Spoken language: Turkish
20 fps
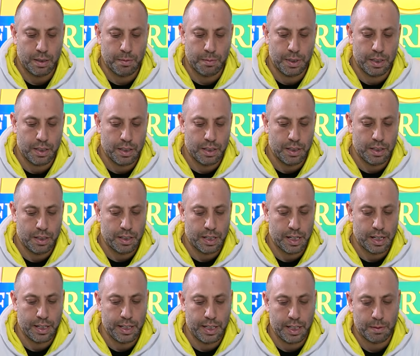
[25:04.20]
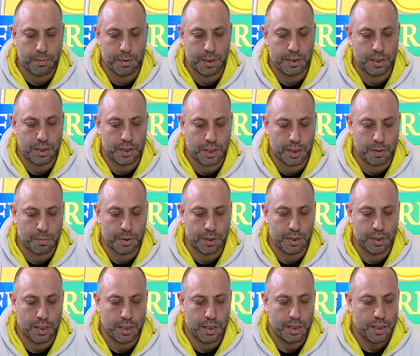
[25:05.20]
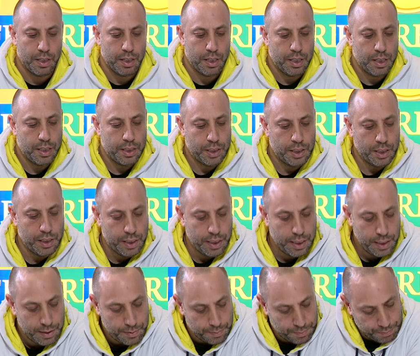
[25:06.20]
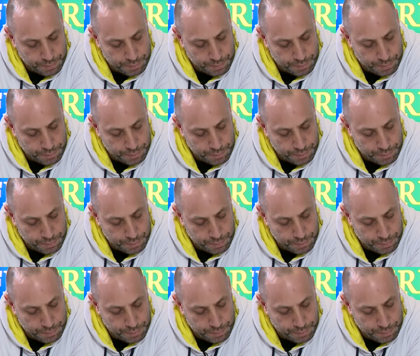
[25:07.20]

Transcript: ama her ne hikmetse çıkmadı. Şimdi